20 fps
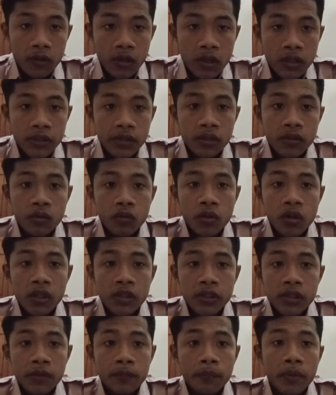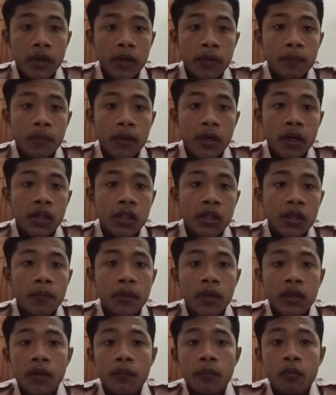ngasih tugas yang berat-berat
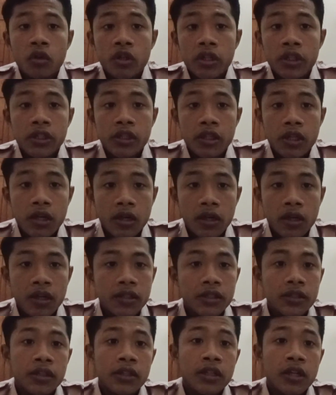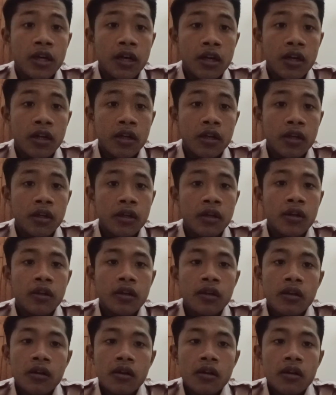kepada muridnya kasihan
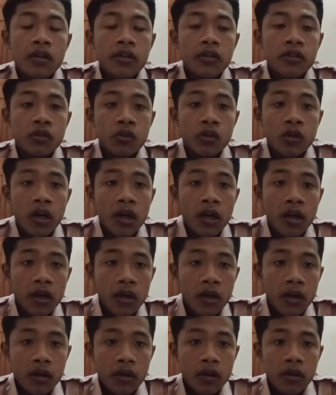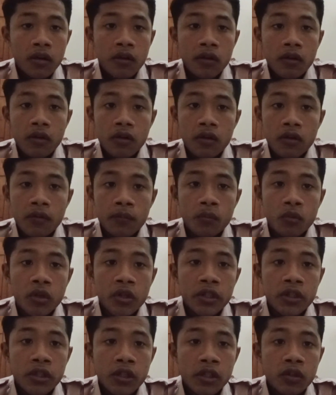juga
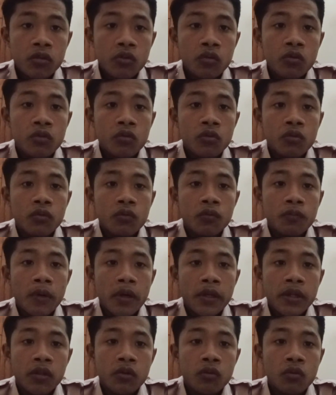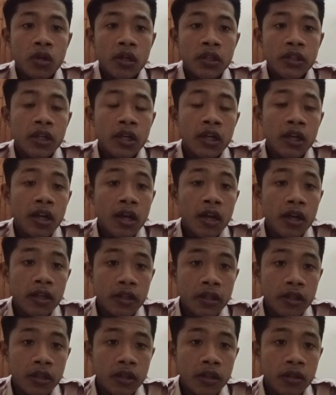muridnya itu banyak tugas yang
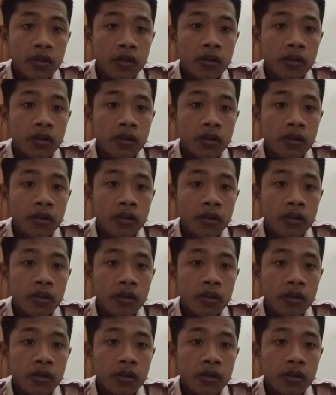lain